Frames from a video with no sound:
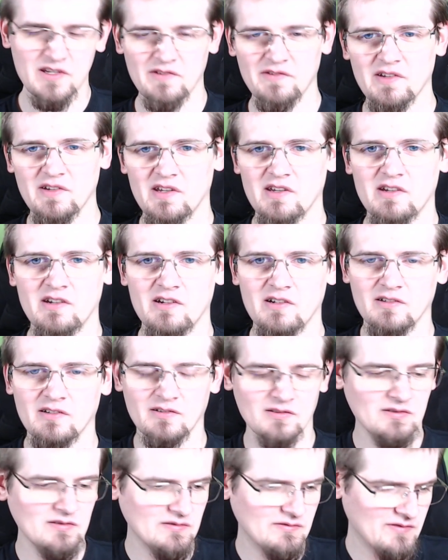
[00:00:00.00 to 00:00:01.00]
w takich, e,
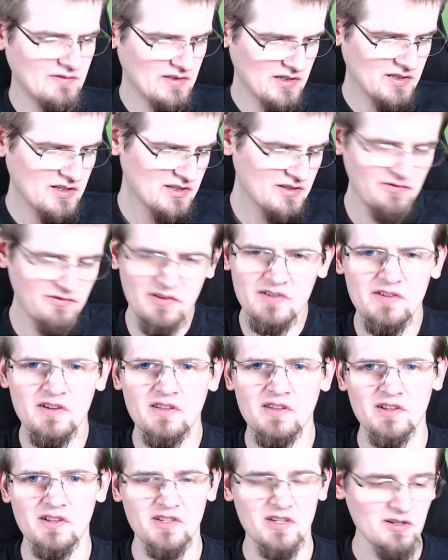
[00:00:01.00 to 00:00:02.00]
wiecie, gdzieś w
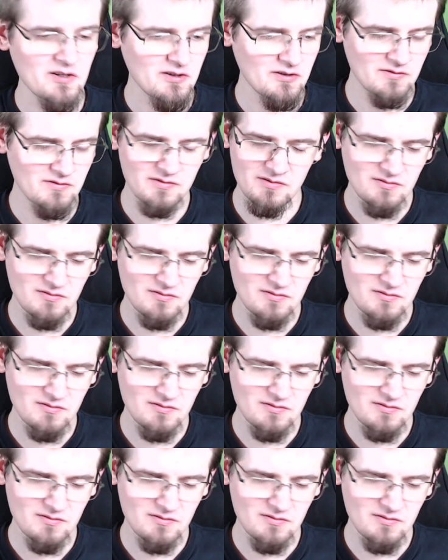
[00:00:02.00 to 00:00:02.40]
internecie.